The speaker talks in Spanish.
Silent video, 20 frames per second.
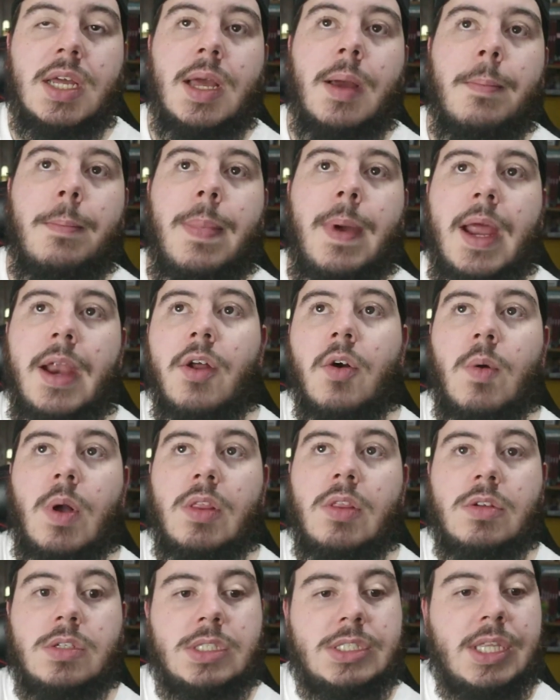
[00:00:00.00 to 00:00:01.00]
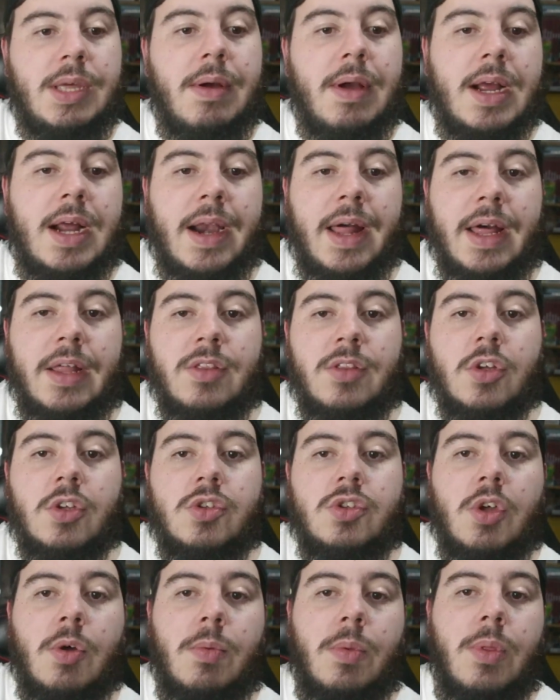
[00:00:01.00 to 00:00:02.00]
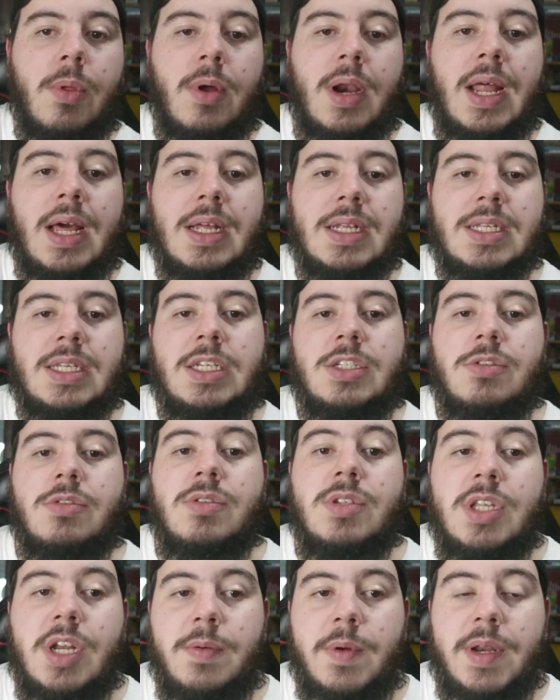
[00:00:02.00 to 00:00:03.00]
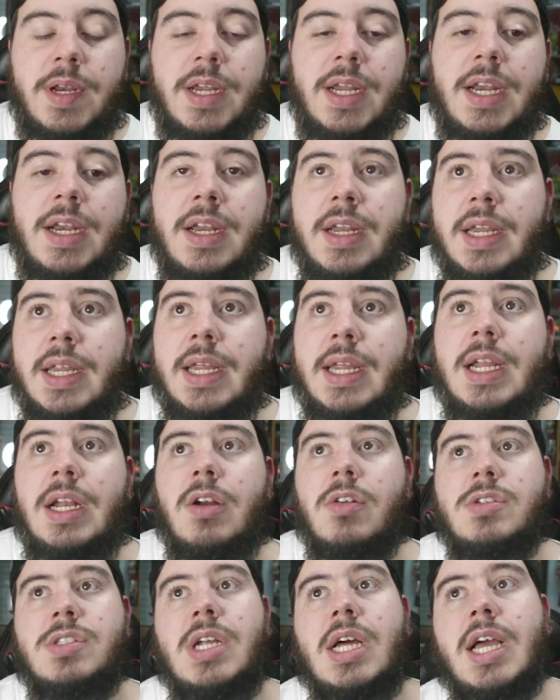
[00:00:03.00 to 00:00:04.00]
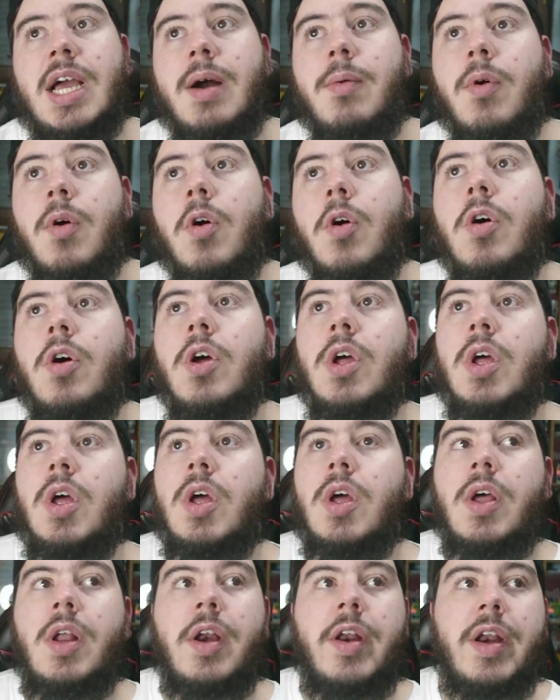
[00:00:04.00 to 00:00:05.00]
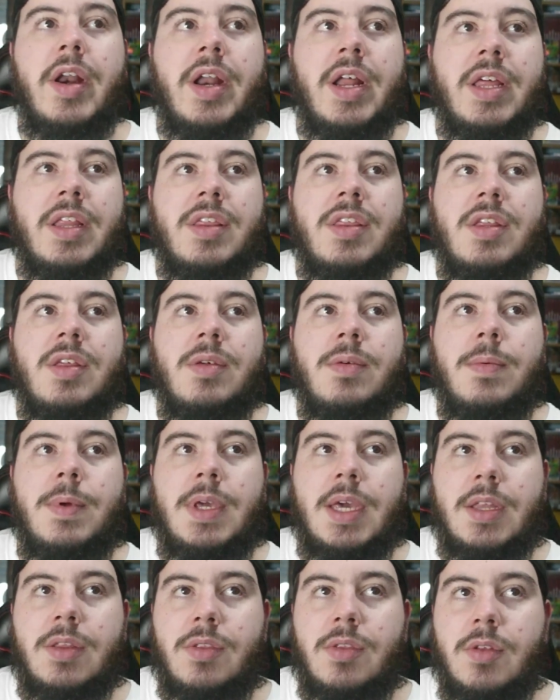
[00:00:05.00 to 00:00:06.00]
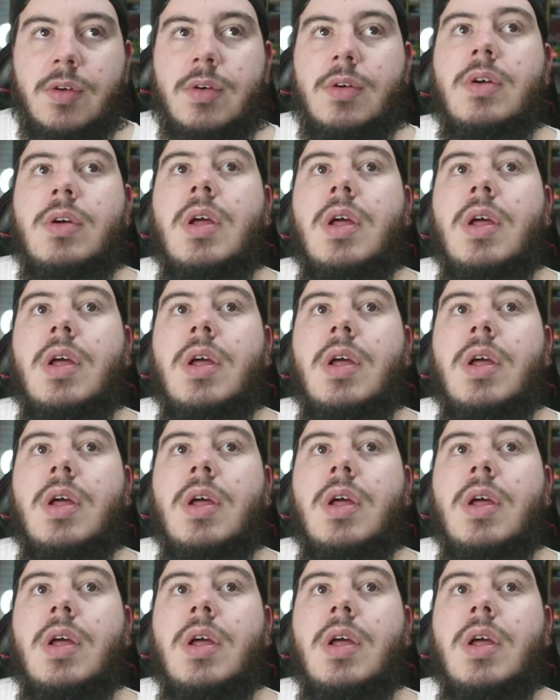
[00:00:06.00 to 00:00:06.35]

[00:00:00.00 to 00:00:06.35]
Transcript: pero cuando se estaba cargando, Top Dola quiso intervenir y los acabó recibiendo.